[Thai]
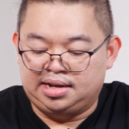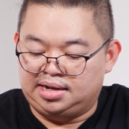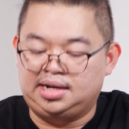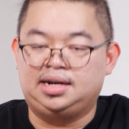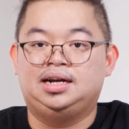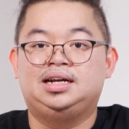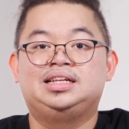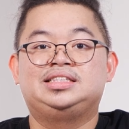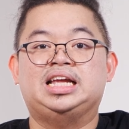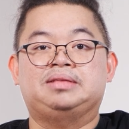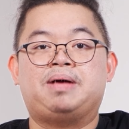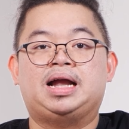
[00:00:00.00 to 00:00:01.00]
เออ
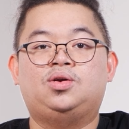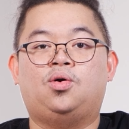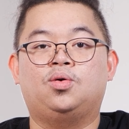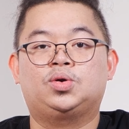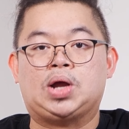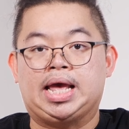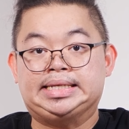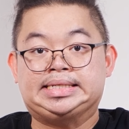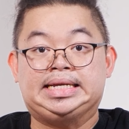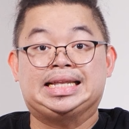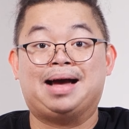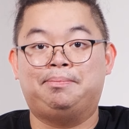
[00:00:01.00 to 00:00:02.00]
เจ็ดพันหกร้อย เอ็กซ์
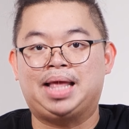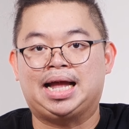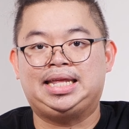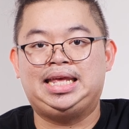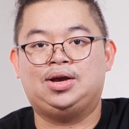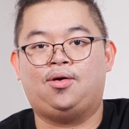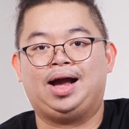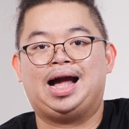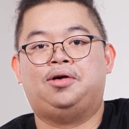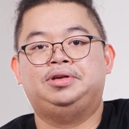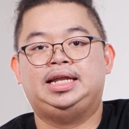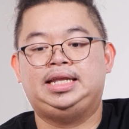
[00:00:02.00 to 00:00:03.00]
ที ทำหน้าที่ของ
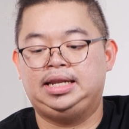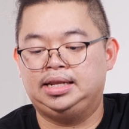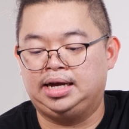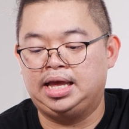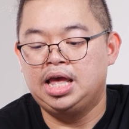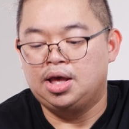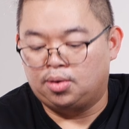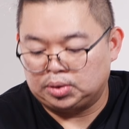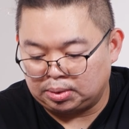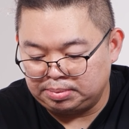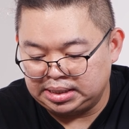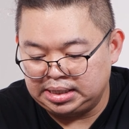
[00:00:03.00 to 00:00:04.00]
เขาได้ดีเลยร
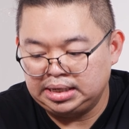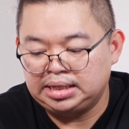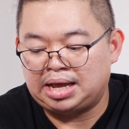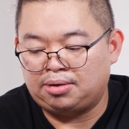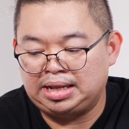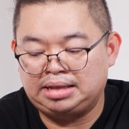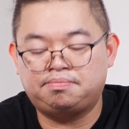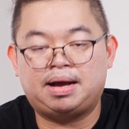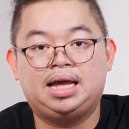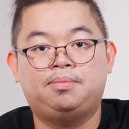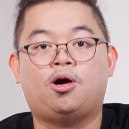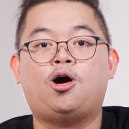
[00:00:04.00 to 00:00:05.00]
วมถึงเราเล่นไป
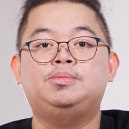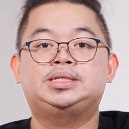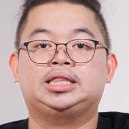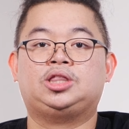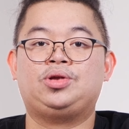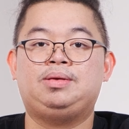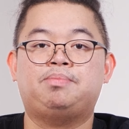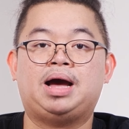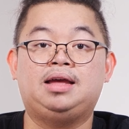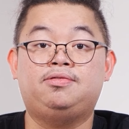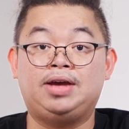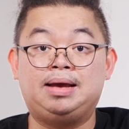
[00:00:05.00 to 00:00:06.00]
พร้อมสตรีมไป
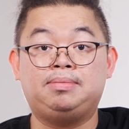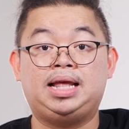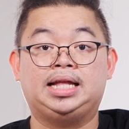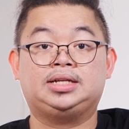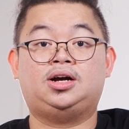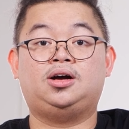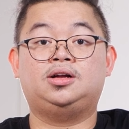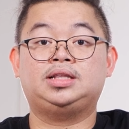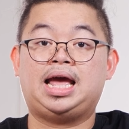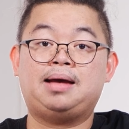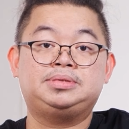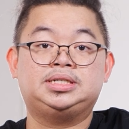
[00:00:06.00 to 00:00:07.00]
เฟรมเรทก็แท
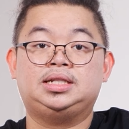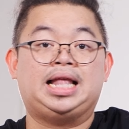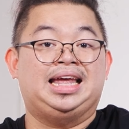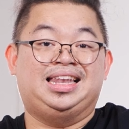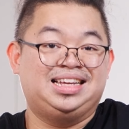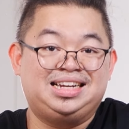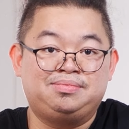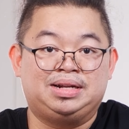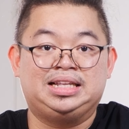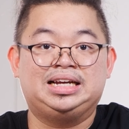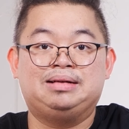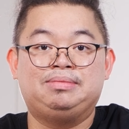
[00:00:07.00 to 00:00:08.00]
บจะไหลลื่นเหมือ
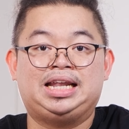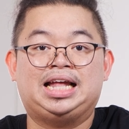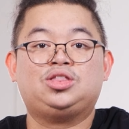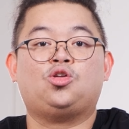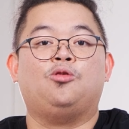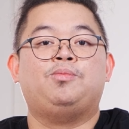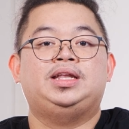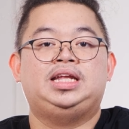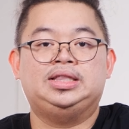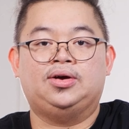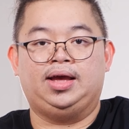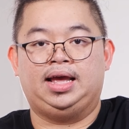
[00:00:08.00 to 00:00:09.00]
นเดิมเลยนะตกไปนิด
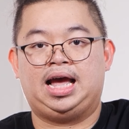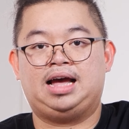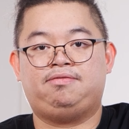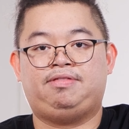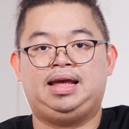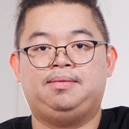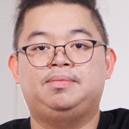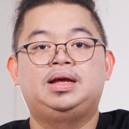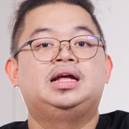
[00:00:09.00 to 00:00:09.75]
หน่อยห้าเฟรม